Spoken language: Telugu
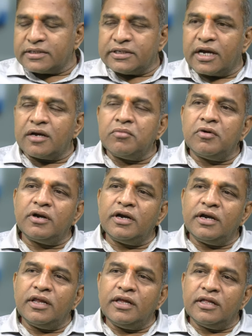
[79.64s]
జగన్మోహన్
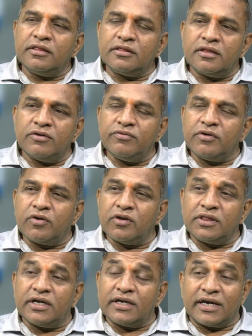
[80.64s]
రెడ్డి ఎంత
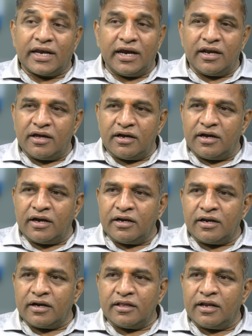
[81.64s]
వికృత క్రీడ అని
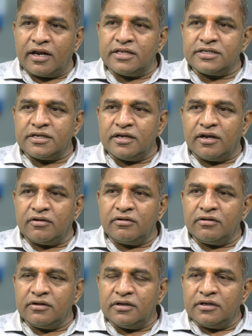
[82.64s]
అంటారు కదా రాజకీయాల్లో
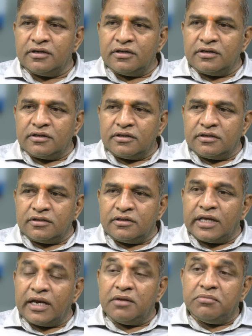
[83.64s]

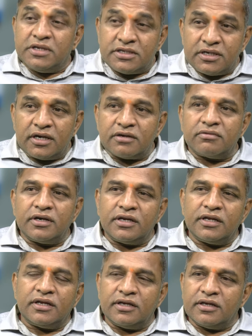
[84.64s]
దాన్ని మించినటువంటి